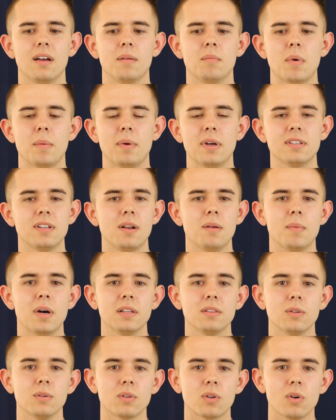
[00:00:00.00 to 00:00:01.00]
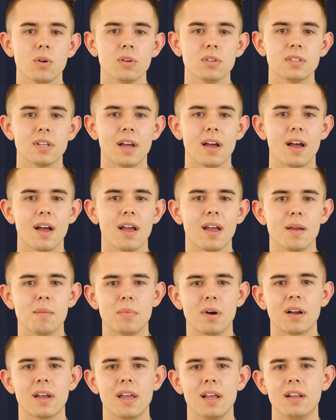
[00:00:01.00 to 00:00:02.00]
Mapasalamaton ko sa
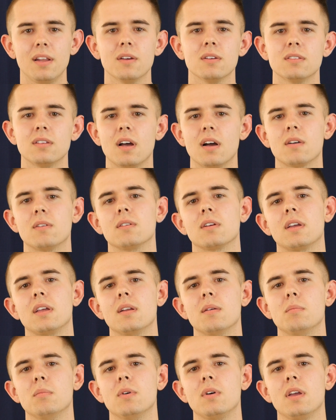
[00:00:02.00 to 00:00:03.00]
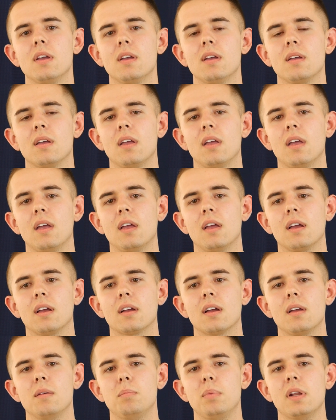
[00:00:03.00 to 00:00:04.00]
ebanghelyo sa akong kinabuhi.
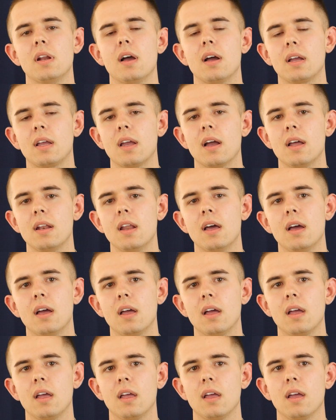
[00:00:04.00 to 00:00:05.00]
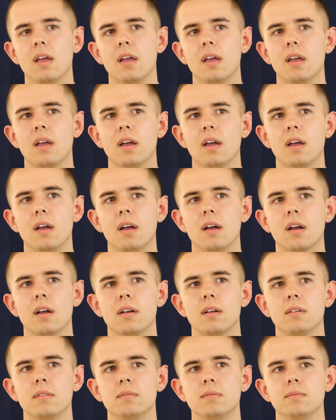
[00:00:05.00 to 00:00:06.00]
Kay pinaagihana uh, ah,
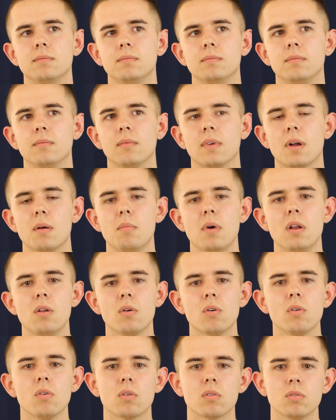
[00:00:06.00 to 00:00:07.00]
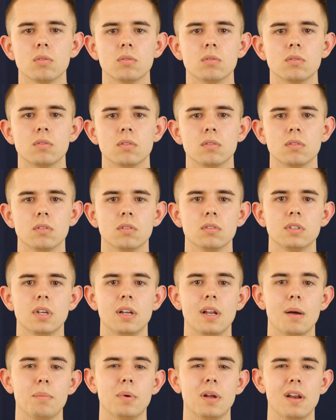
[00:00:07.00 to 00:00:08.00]
kabalo ko kung unsay
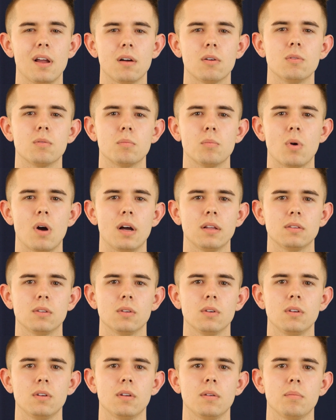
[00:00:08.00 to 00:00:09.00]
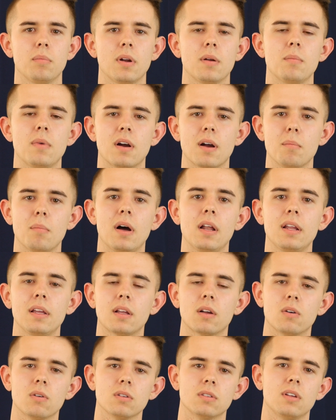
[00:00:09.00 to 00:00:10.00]
dapat na akong buhaton para
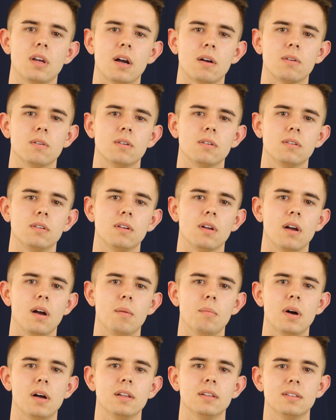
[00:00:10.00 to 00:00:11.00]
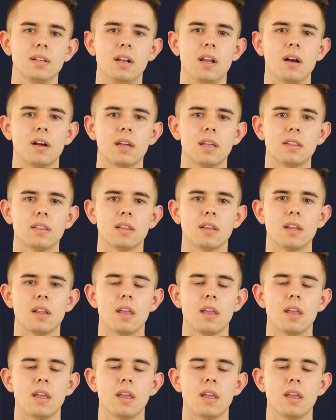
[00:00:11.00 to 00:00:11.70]
makabalik ko sa akong amahan sa langit.